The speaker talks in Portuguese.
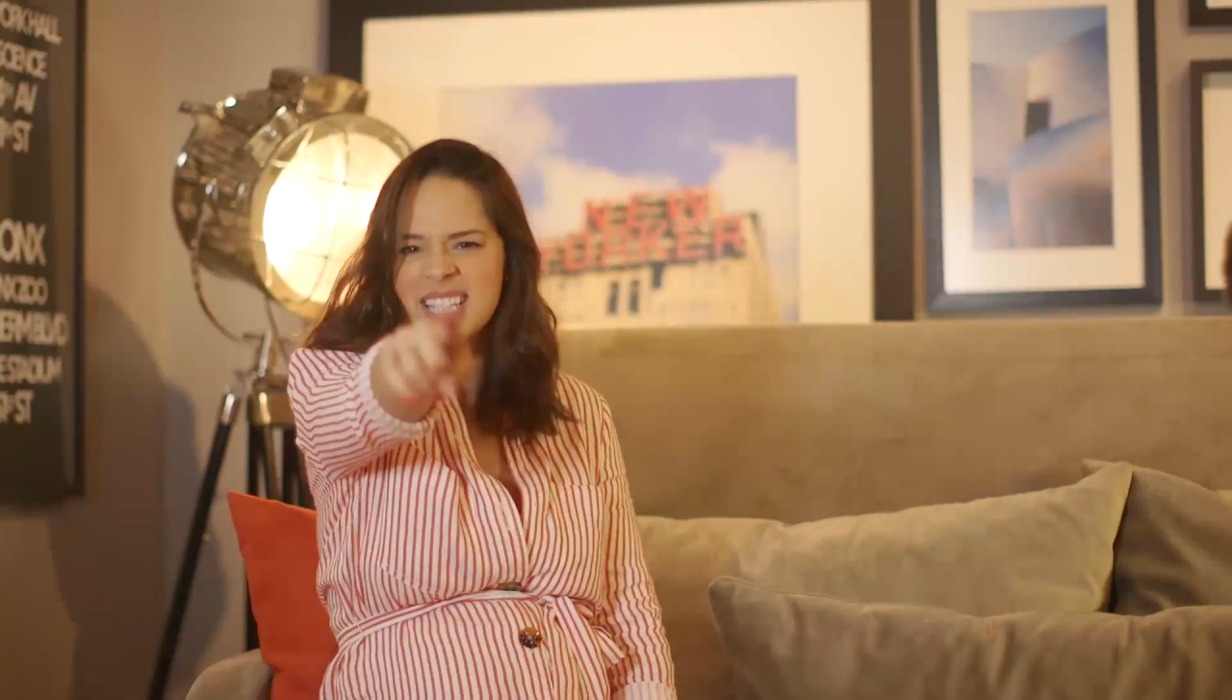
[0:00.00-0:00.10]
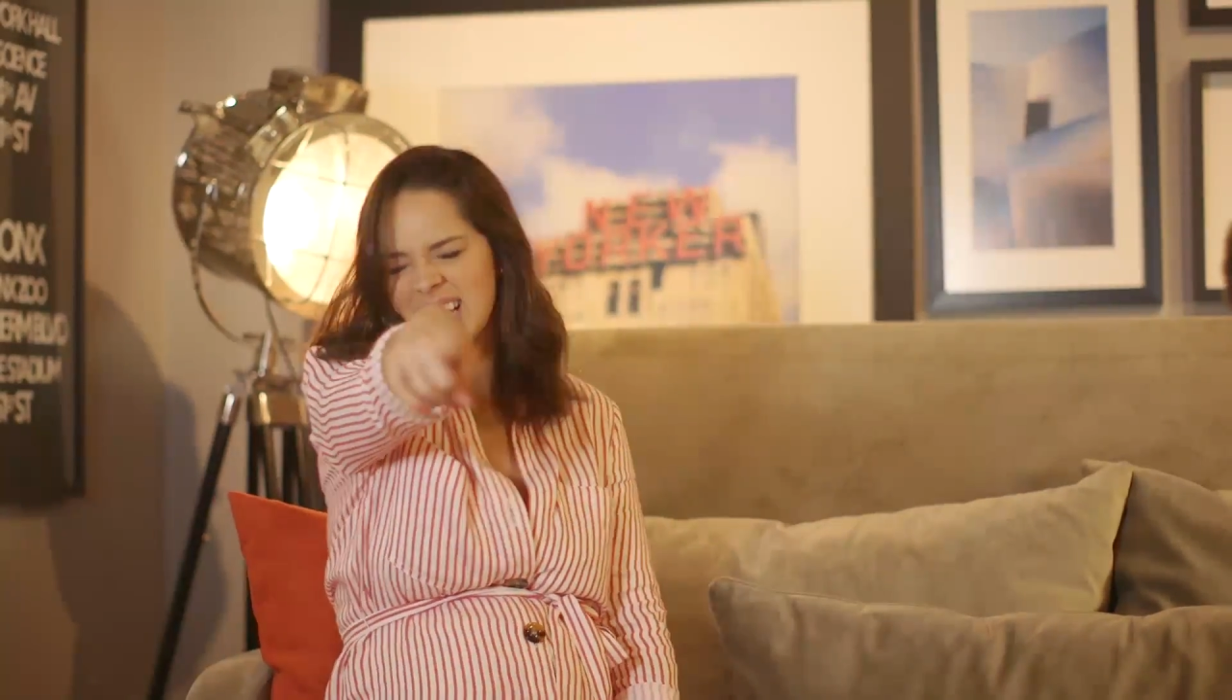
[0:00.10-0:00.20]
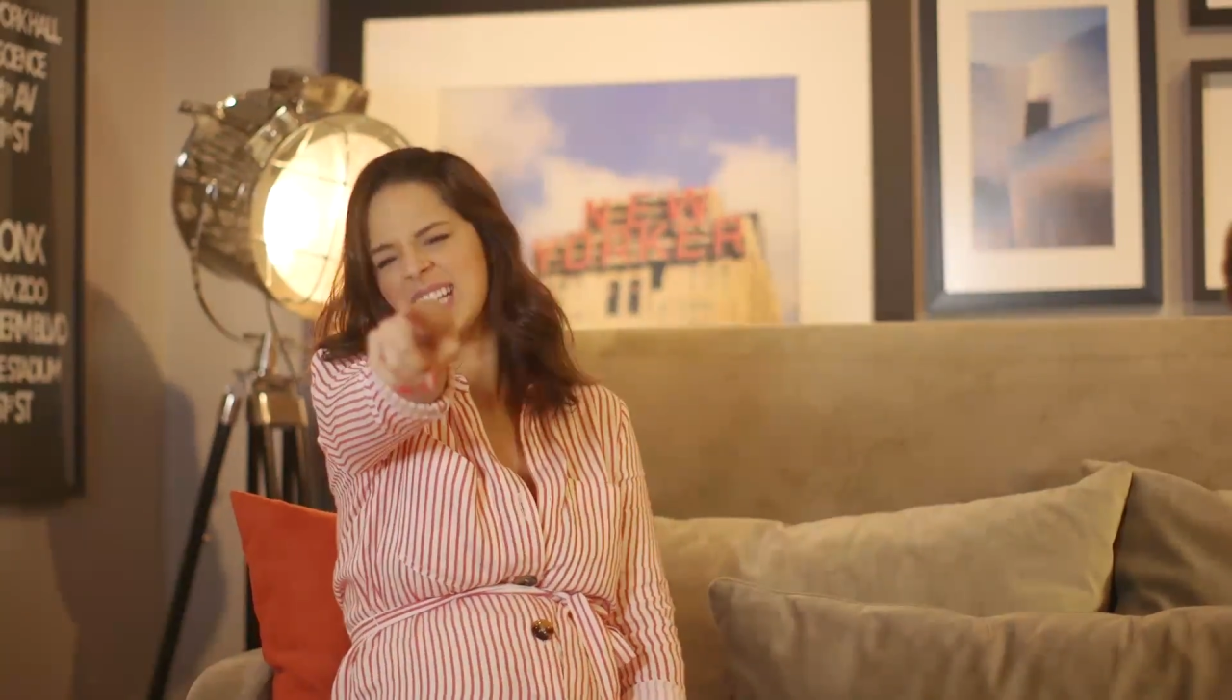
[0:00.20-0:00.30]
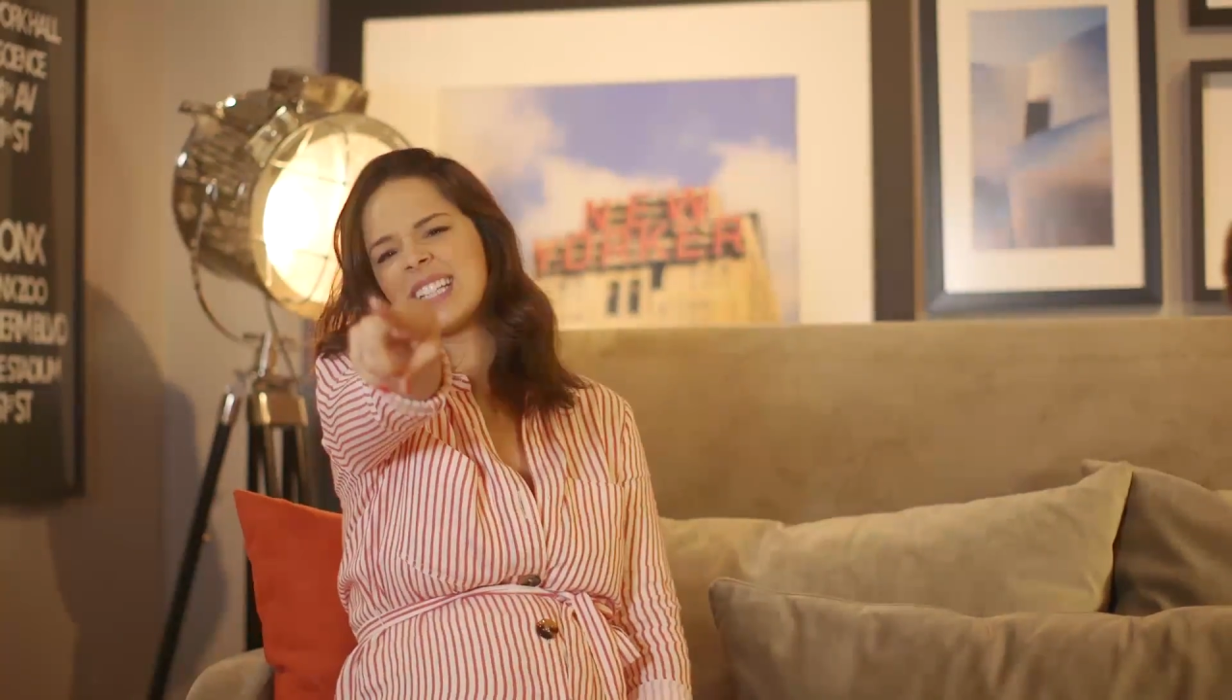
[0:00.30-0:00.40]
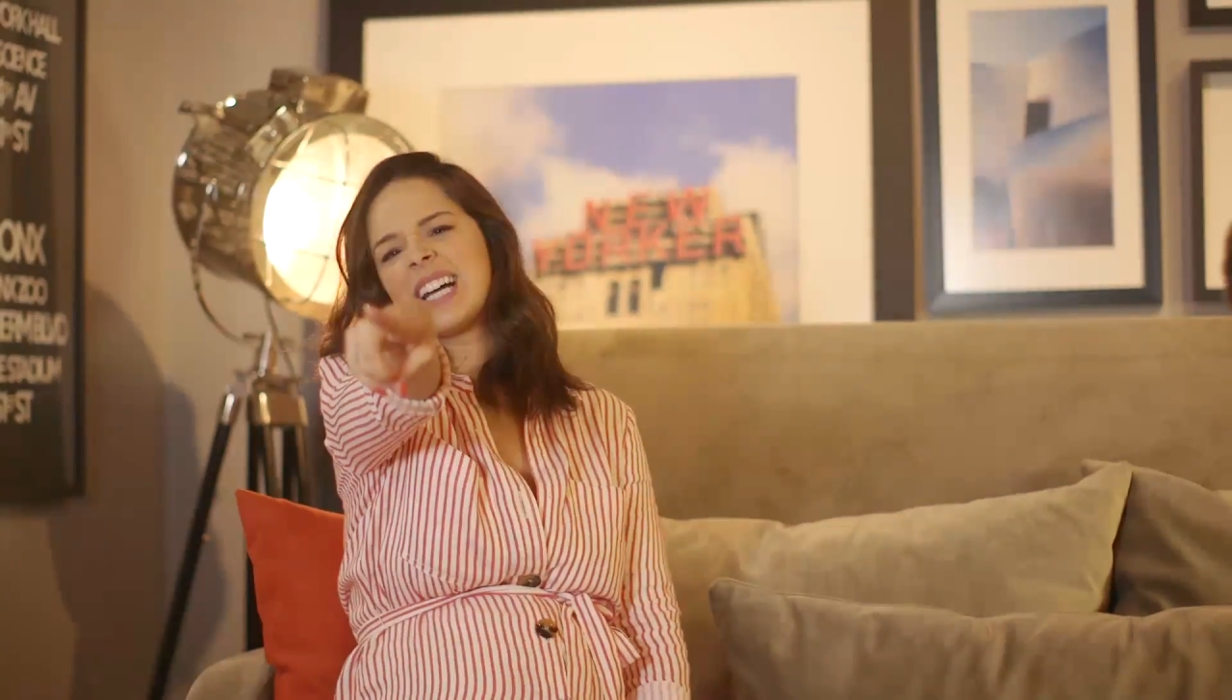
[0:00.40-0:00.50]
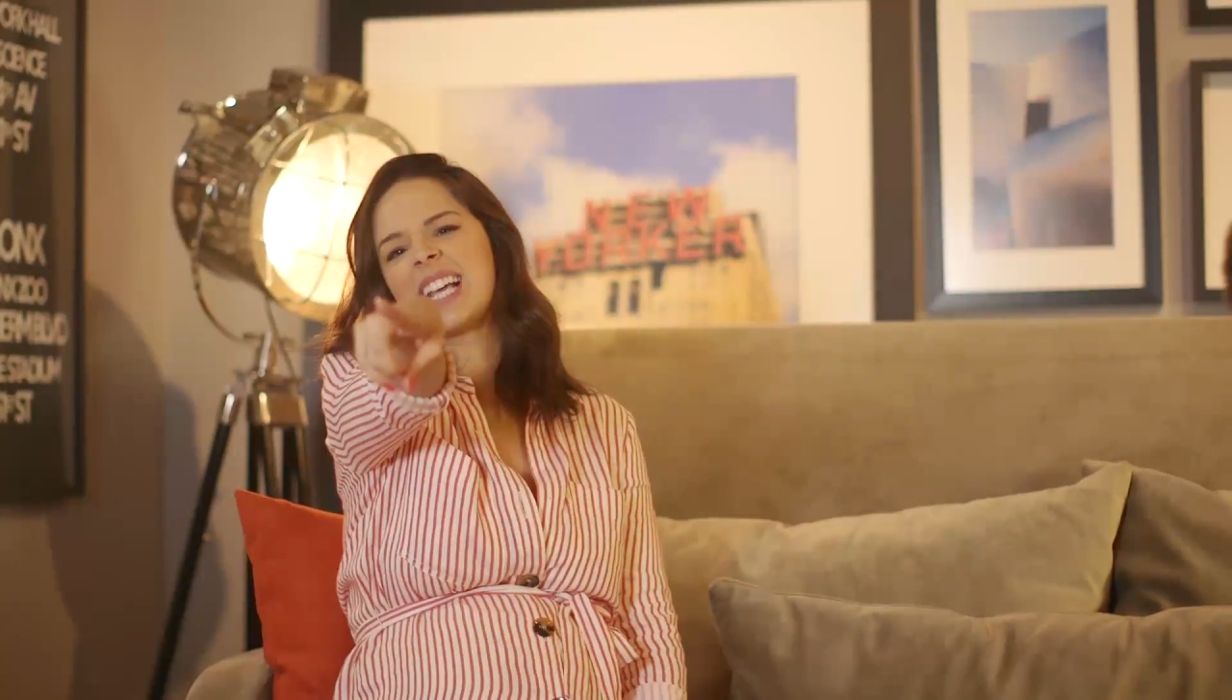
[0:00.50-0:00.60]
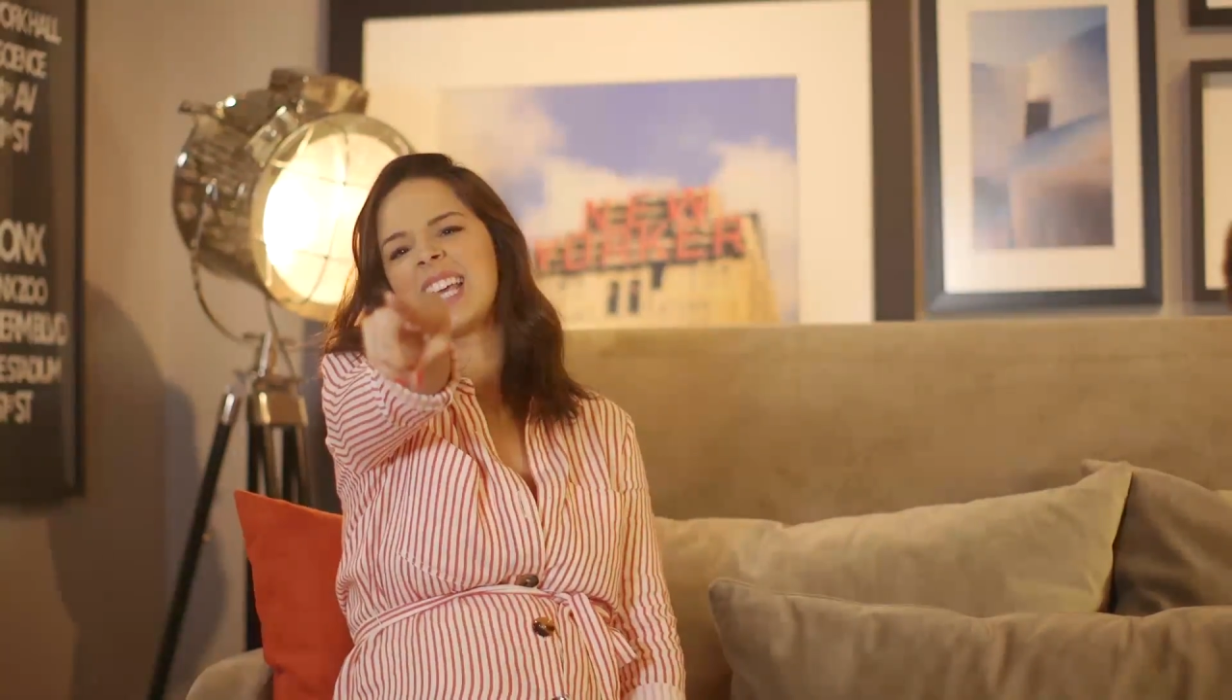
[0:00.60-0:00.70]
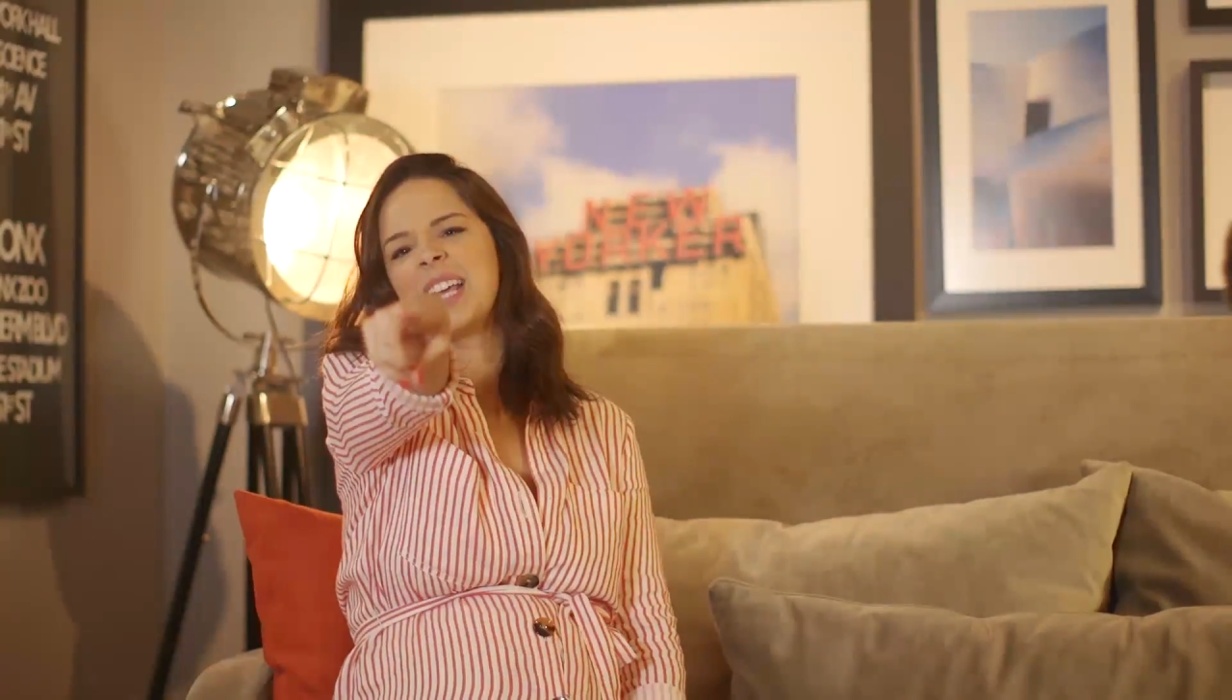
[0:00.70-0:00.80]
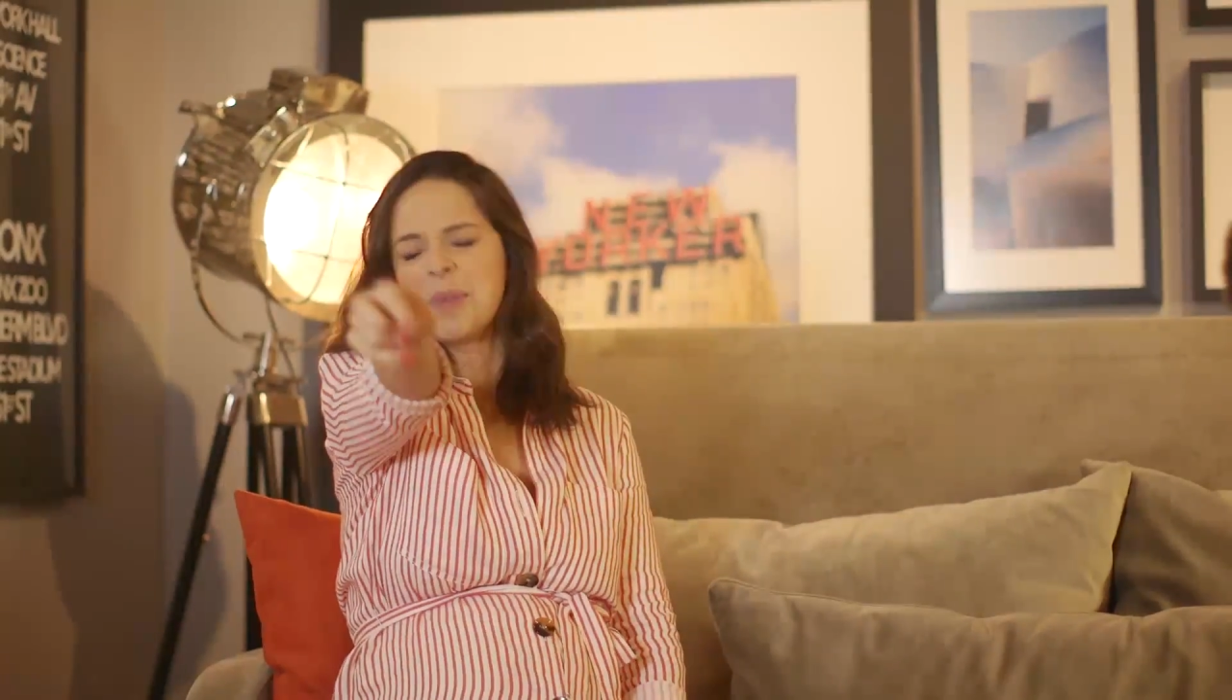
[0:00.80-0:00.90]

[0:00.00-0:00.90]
Você ainda tá aqui?